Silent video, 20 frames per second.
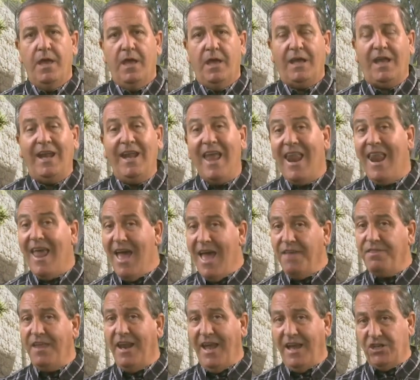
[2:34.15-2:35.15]
خلال
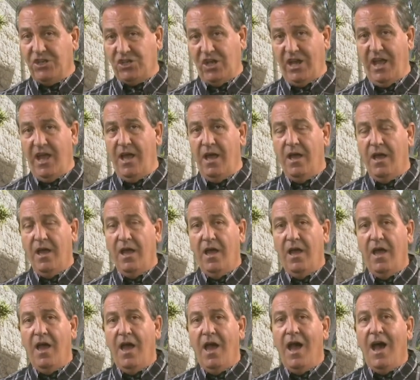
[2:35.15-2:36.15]
هذا العشاء
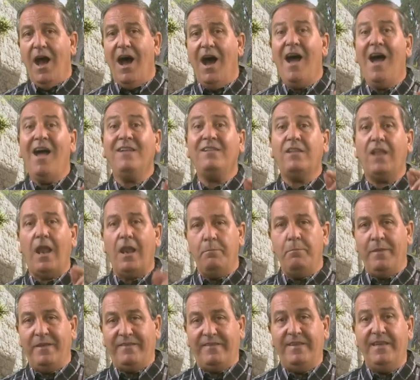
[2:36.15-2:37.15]
أعطى
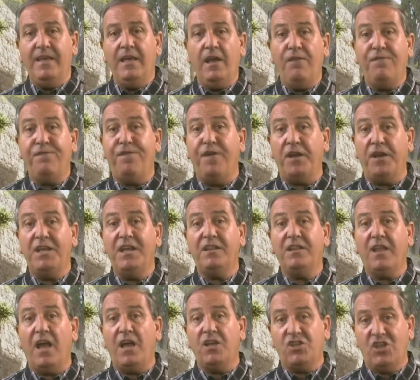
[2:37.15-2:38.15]
المسيح
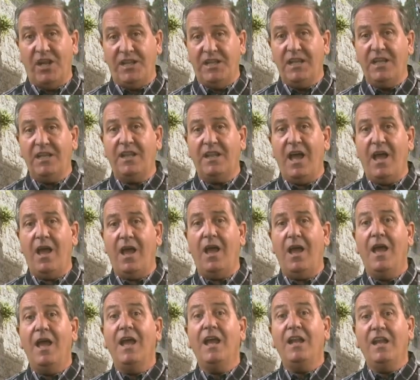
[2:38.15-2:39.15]
فريضة جديدة
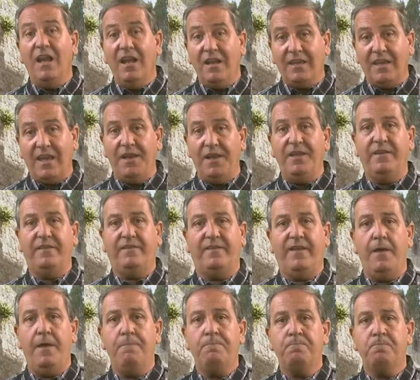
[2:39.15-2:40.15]

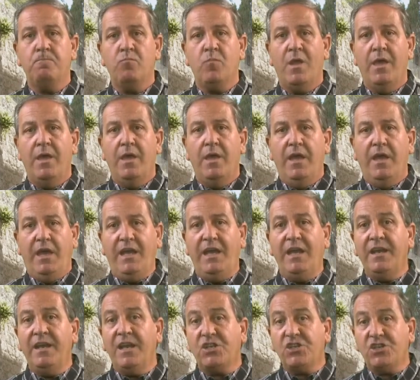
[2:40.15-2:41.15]
للكنيسة
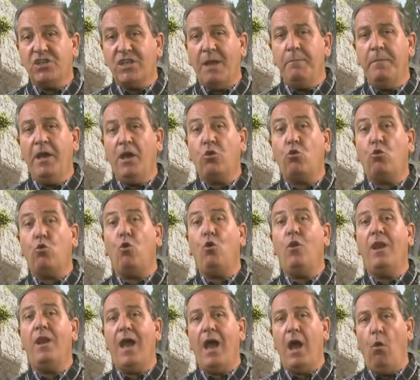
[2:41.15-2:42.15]
حين نجتمع
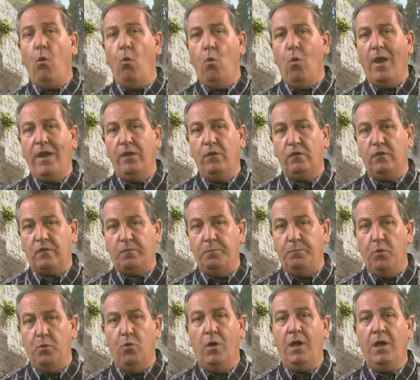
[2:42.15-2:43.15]
كل أول
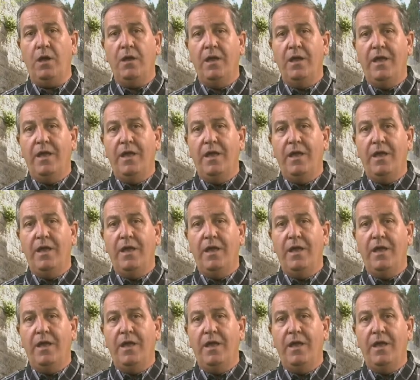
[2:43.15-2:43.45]
أسبوع